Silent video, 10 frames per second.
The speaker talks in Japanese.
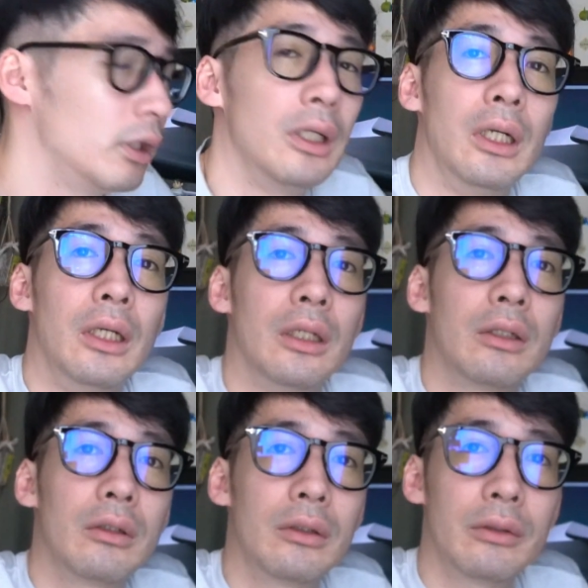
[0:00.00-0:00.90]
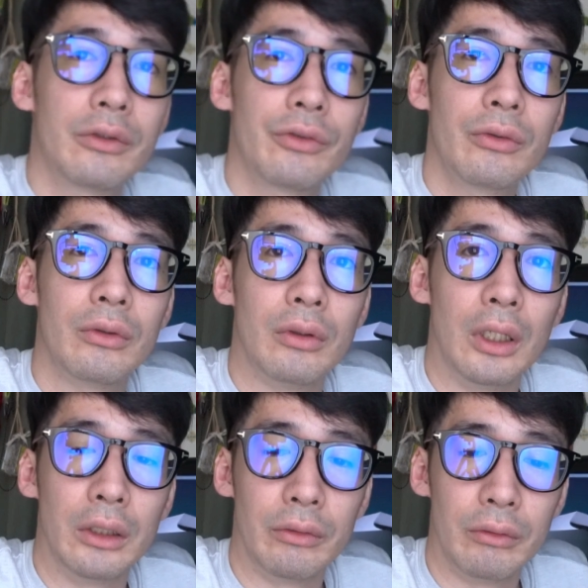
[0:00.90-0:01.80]
えー、ちょっと
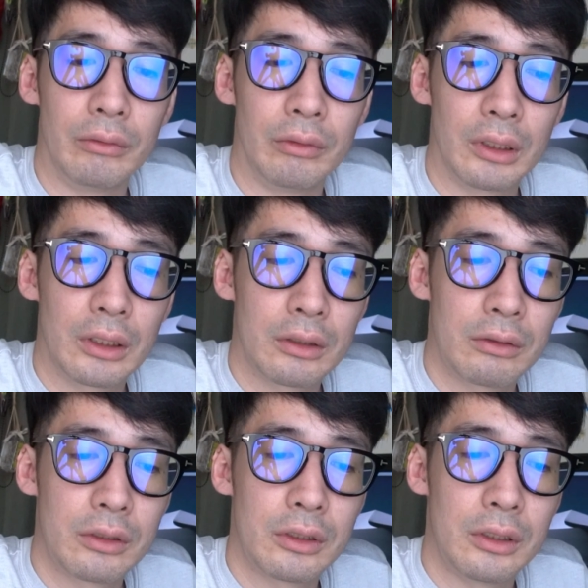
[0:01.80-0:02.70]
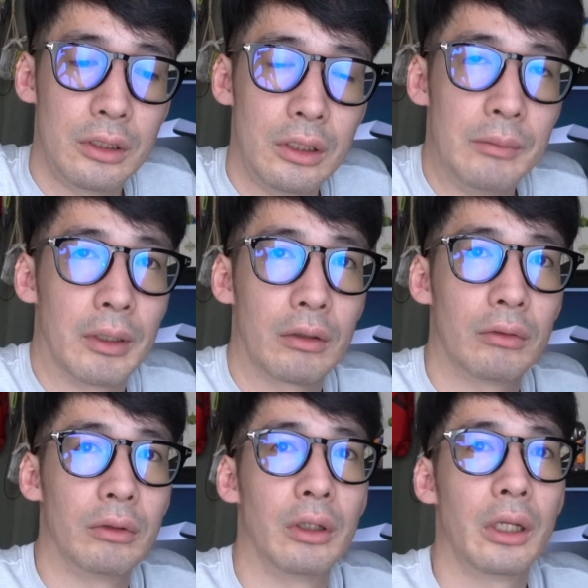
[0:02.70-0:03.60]
あの私今
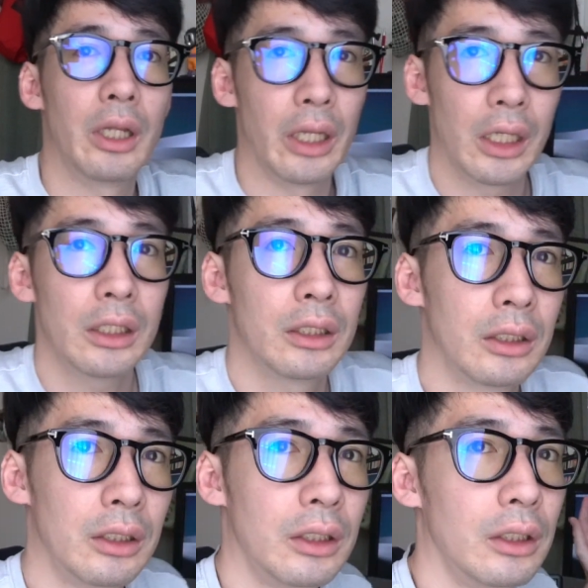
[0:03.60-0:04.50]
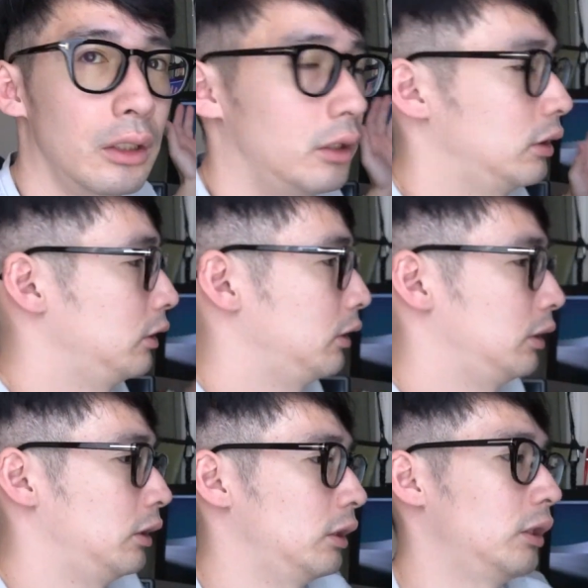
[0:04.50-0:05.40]
この部屋
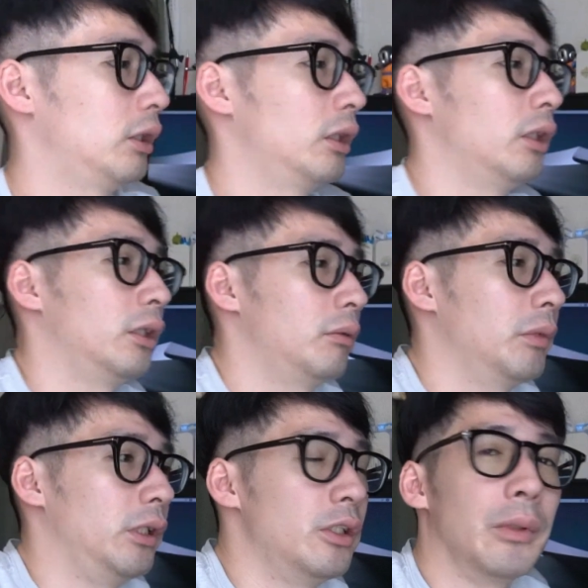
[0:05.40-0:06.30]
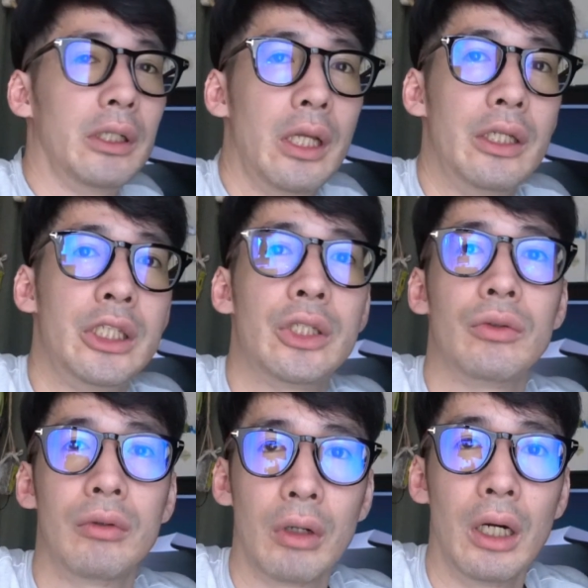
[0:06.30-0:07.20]
えー、まあいつも編
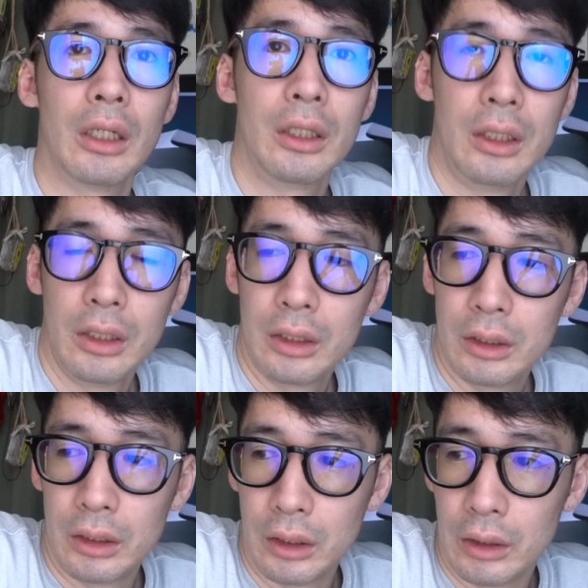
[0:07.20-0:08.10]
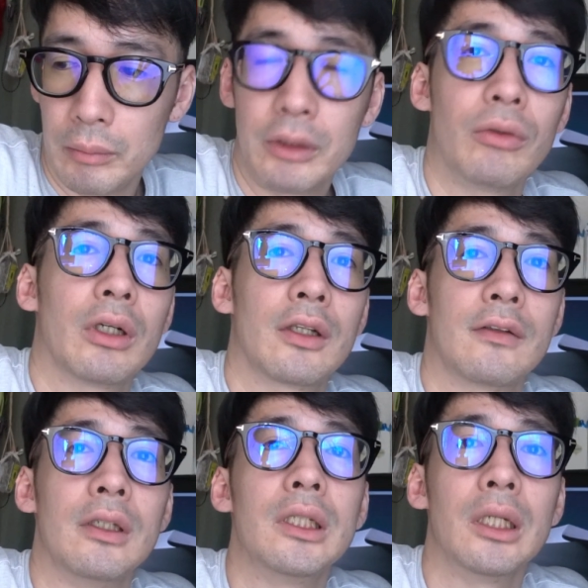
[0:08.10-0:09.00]
集とか、えー、まあ、動画撮
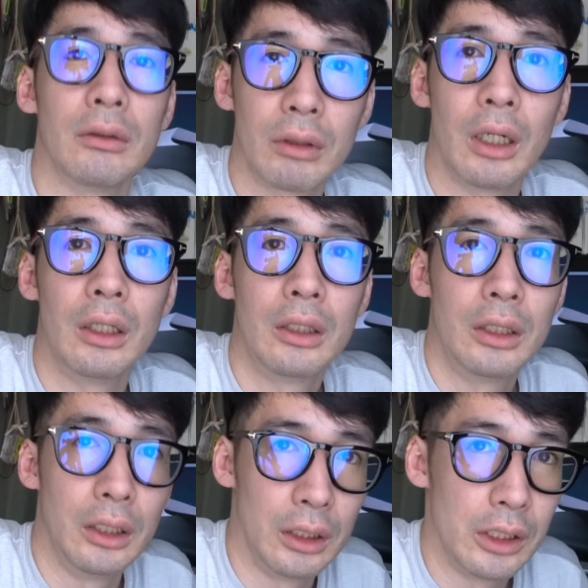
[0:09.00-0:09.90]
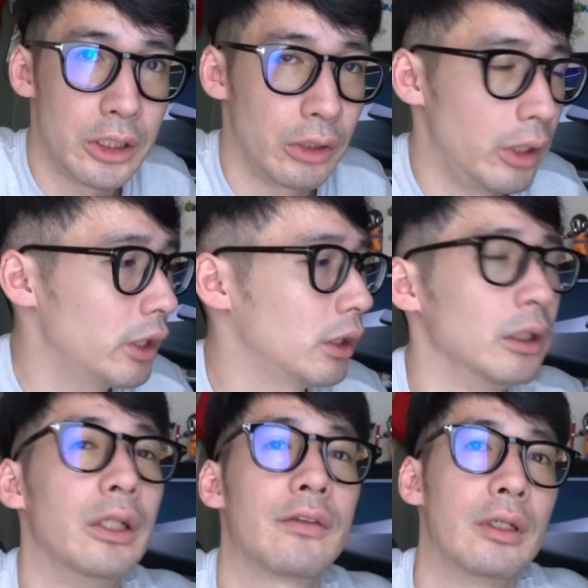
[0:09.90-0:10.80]
影したりとか、えしてる部屋な
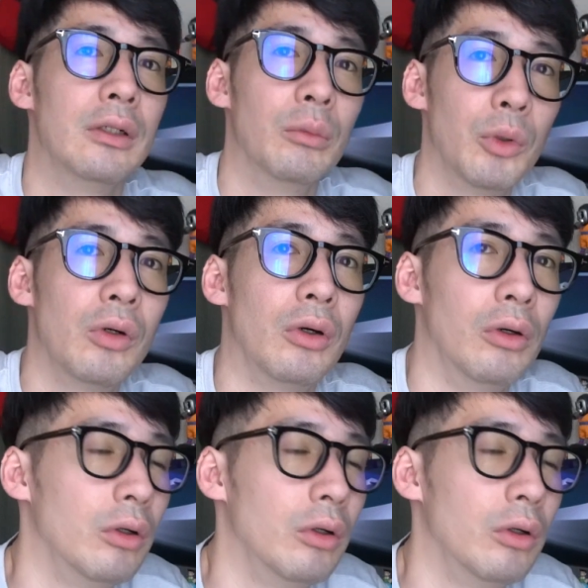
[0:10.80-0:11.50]
んですけれども